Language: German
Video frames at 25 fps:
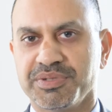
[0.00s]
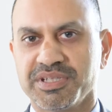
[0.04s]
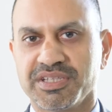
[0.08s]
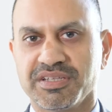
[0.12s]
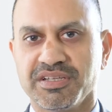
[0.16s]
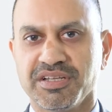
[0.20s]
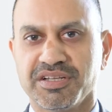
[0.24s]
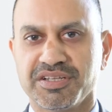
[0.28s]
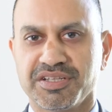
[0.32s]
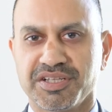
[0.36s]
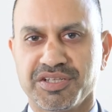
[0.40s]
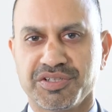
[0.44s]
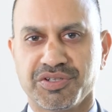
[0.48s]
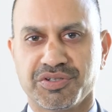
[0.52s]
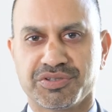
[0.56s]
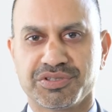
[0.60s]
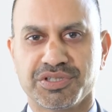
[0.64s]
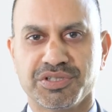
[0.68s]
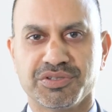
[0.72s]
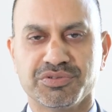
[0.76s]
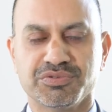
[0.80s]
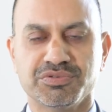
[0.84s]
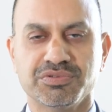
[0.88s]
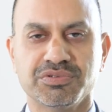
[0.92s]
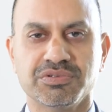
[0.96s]
Mitglieder der
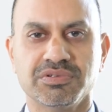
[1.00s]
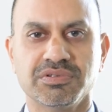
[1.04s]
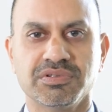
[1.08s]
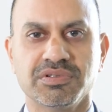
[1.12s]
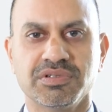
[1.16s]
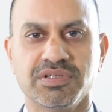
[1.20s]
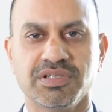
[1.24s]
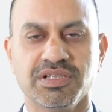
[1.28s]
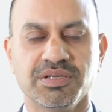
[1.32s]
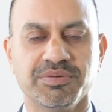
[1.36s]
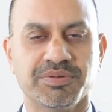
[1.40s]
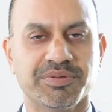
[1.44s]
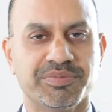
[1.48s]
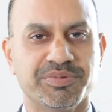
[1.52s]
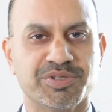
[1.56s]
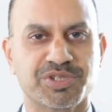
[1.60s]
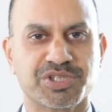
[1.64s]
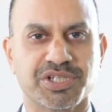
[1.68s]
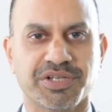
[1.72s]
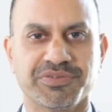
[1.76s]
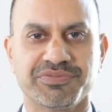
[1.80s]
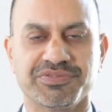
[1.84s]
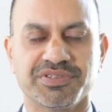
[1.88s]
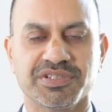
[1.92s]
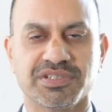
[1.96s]
JLU, liebe
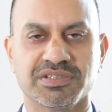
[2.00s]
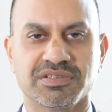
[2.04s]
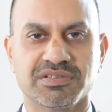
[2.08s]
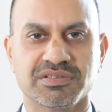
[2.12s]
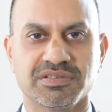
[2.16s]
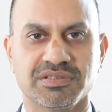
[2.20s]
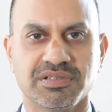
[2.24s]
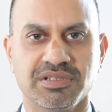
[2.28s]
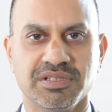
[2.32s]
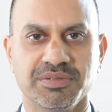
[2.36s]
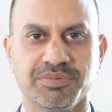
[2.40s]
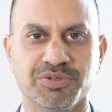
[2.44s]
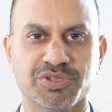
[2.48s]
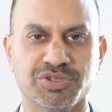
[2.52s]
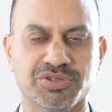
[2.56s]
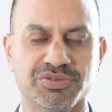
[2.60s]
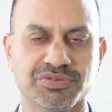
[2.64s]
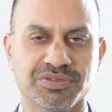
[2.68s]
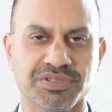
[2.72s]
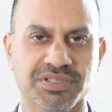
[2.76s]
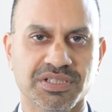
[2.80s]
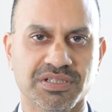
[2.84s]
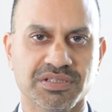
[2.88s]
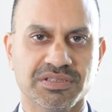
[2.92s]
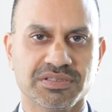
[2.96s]
Beschäftigte, liebe
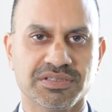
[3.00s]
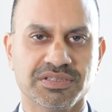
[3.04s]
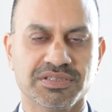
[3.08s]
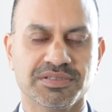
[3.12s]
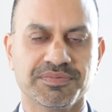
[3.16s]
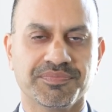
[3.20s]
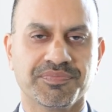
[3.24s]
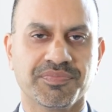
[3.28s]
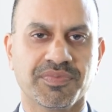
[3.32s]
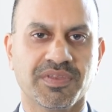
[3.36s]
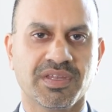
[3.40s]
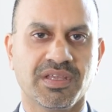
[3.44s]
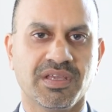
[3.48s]
Studierende,